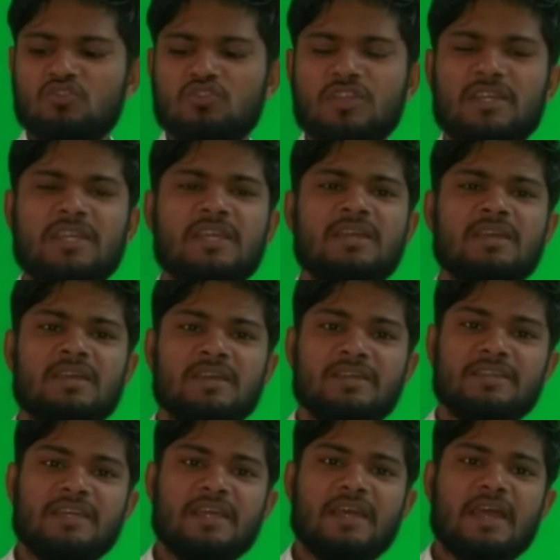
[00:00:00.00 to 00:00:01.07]
तो देखिए
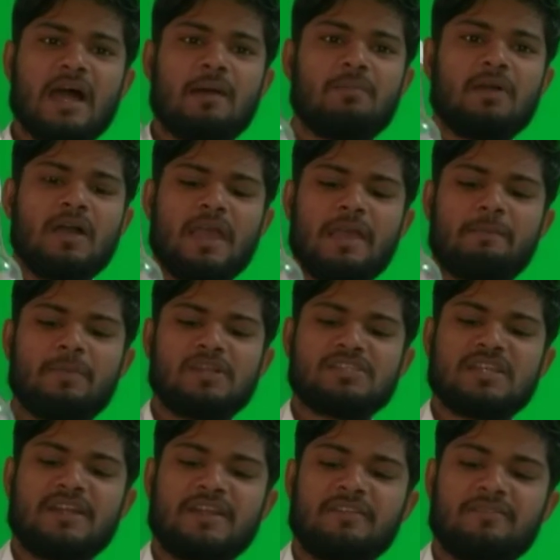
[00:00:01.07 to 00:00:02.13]
ये है आपका एप्पल
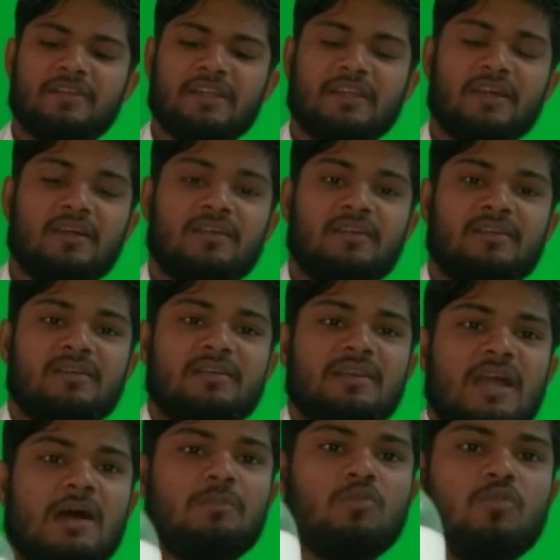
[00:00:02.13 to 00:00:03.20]
साइडर विनेगर
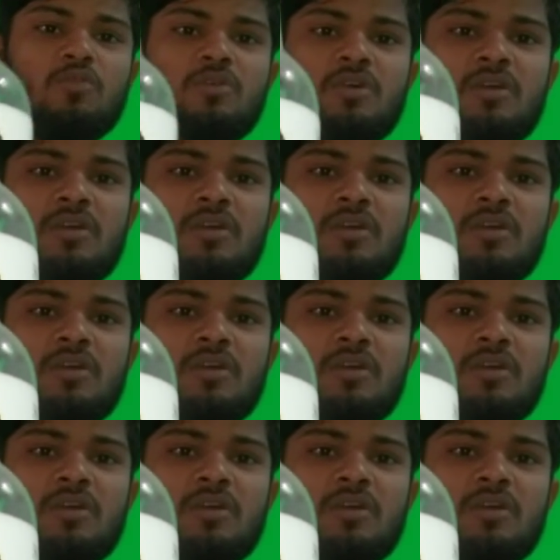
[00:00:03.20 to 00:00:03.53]
ये आप किस